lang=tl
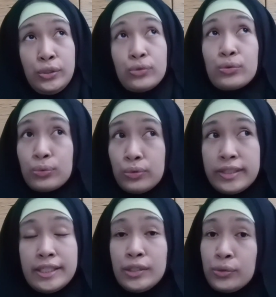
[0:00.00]
So
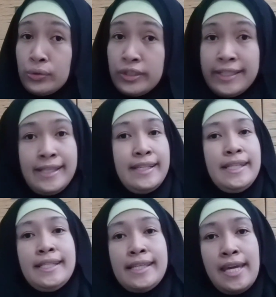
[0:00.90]
rules is rules.
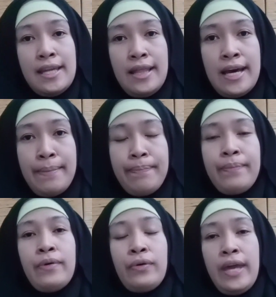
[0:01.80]
This is
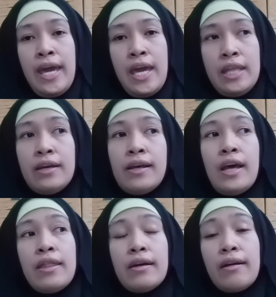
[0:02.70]
kingdom, okay? The,
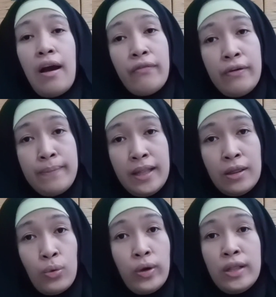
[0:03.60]
the
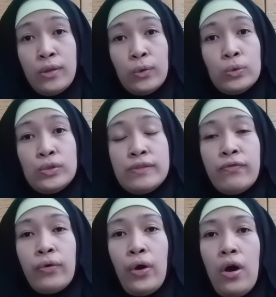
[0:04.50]
government, the one knows
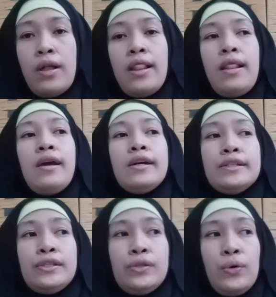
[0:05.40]
for all.
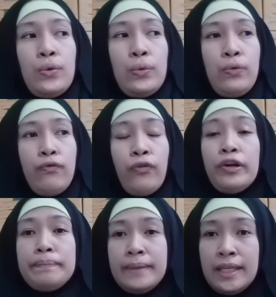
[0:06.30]
So
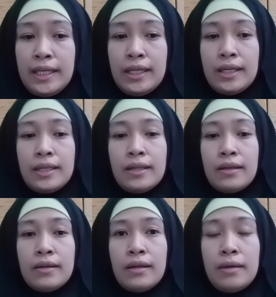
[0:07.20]
for me,
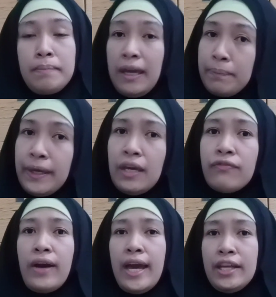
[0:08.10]
Maybe
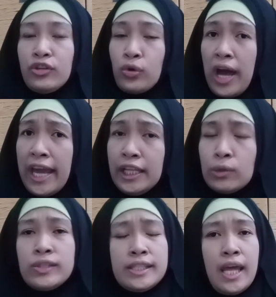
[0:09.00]
if I
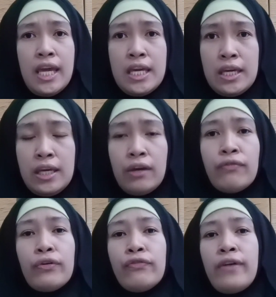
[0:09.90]
tried to stay here
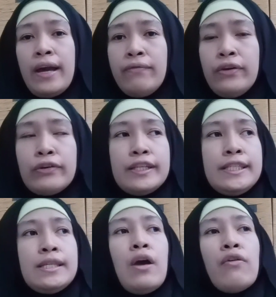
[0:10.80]
for 5
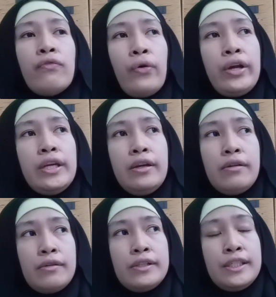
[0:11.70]
years, 4
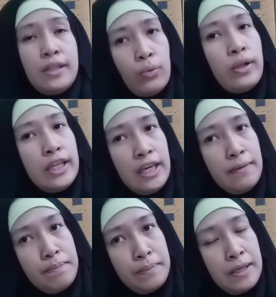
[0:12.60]
years, they will
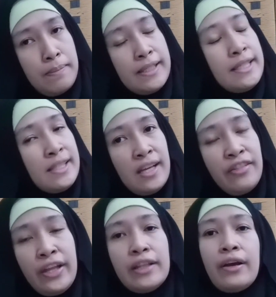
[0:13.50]
give me, but still
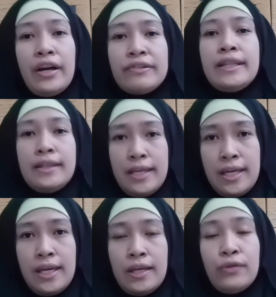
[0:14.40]
not
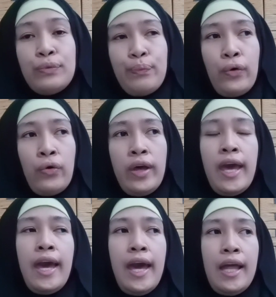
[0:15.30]
guarantee. Yun po.
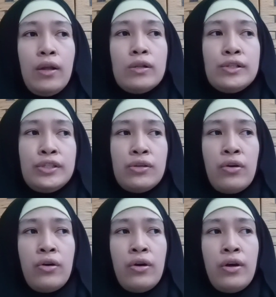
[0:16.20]
And
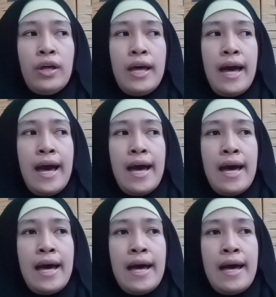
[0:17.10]
also,
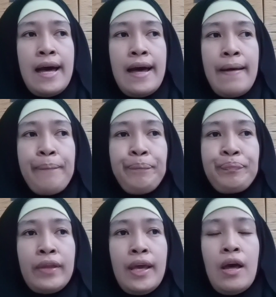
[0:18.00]
uh,
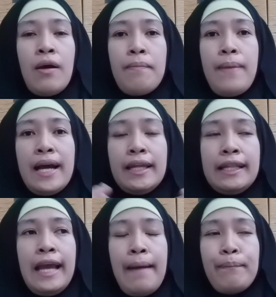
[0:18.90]

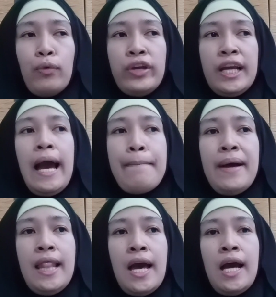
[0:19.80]
bakit nga po
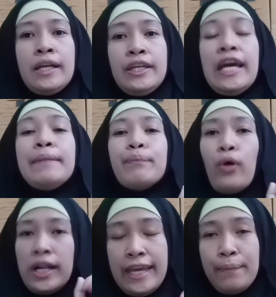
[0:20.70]
ikama lang? Yan
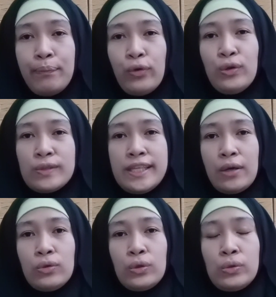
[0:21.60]
po, yan po yung
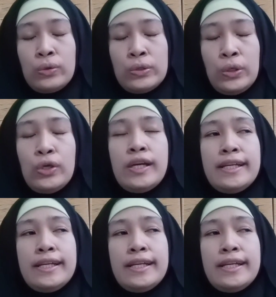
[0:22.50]
sagot ko.